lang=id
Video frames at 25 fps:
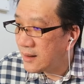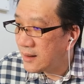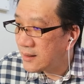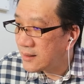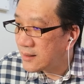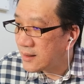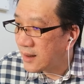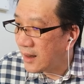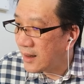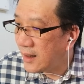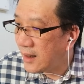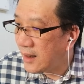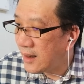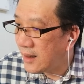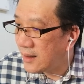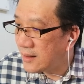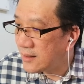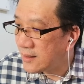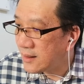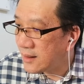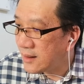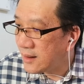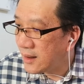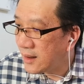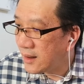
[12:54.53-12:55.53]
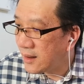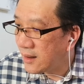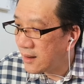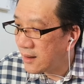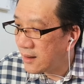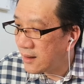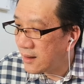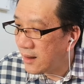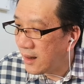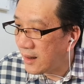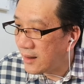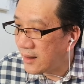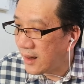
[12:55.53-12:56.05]
Saya jadi
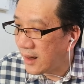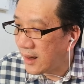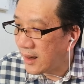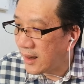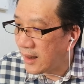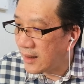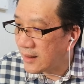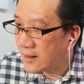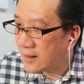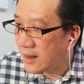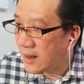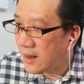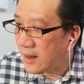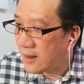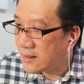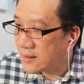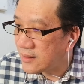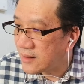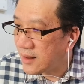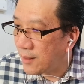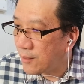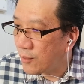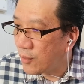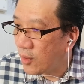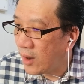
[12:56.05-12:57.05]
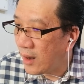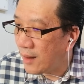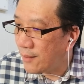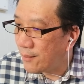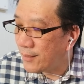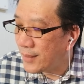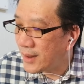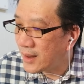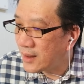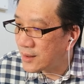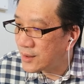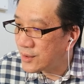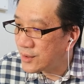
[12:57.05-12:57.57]
andai kata saya mau
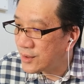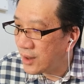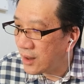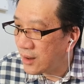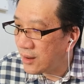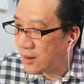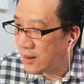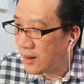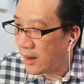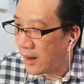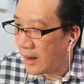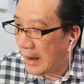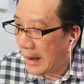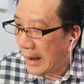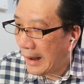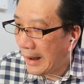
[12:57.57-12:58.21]
ambil shot